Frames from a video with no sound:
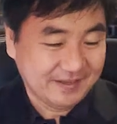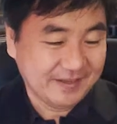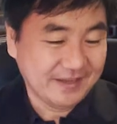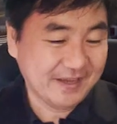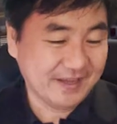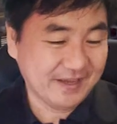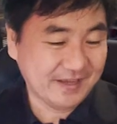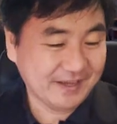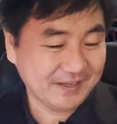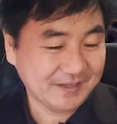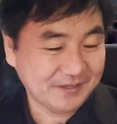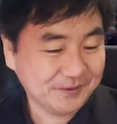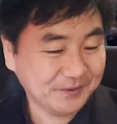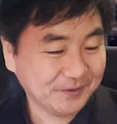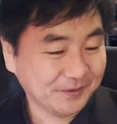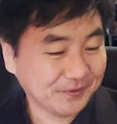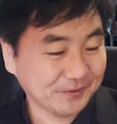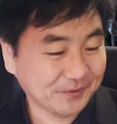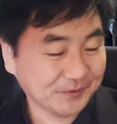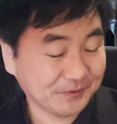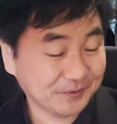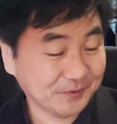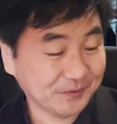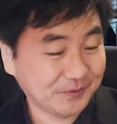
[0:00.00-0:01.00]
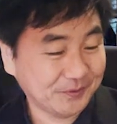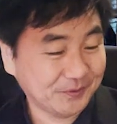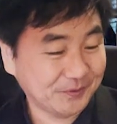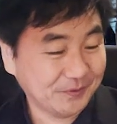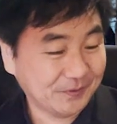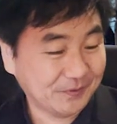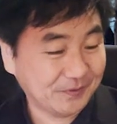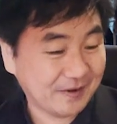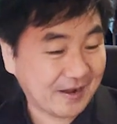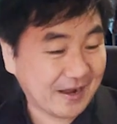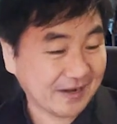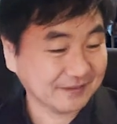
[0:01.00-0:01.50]
えー、いろいろと
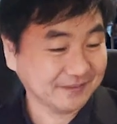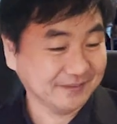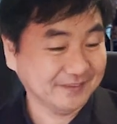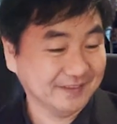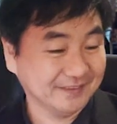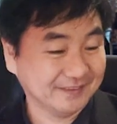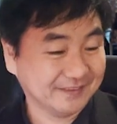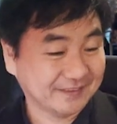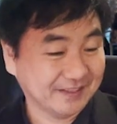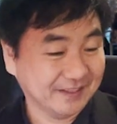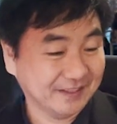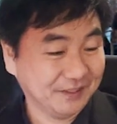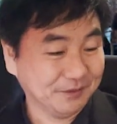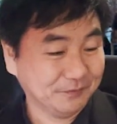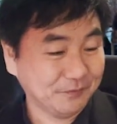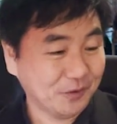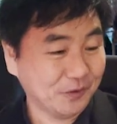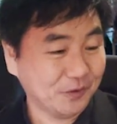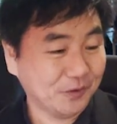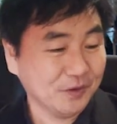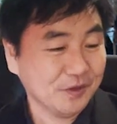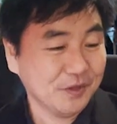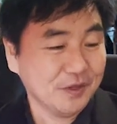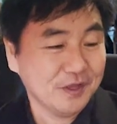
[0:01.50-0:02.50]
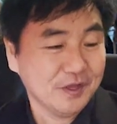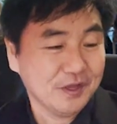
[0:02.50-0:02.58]
こうあるんですけれども、